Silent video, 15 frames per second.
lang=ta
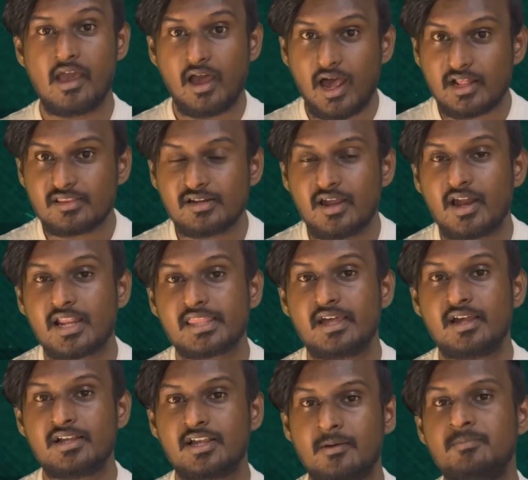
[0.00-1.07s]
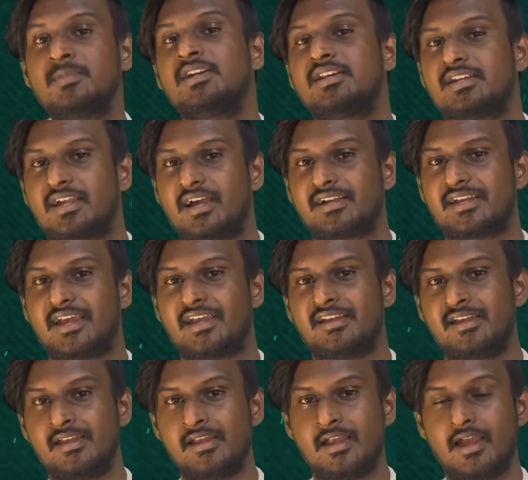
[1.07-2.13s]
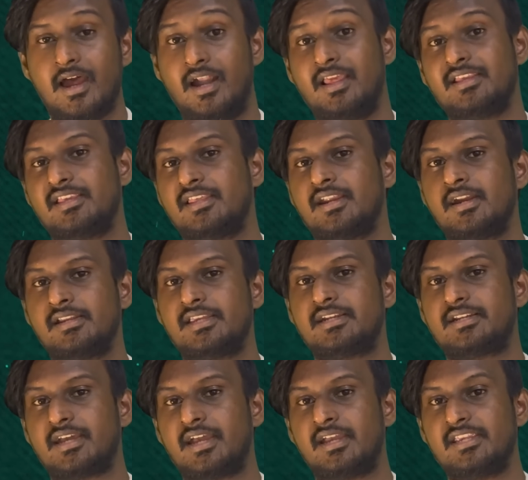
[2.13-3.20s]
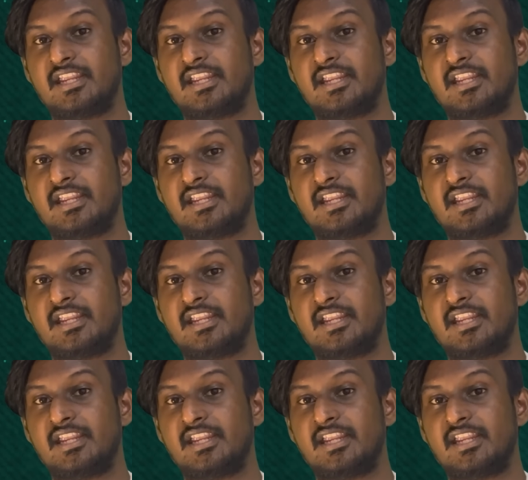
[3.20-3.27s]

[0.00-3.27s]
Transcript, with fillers: அதனால தான் கம்முன்னு இருக்காங்க ஆனால் ஈரான் கிட்ட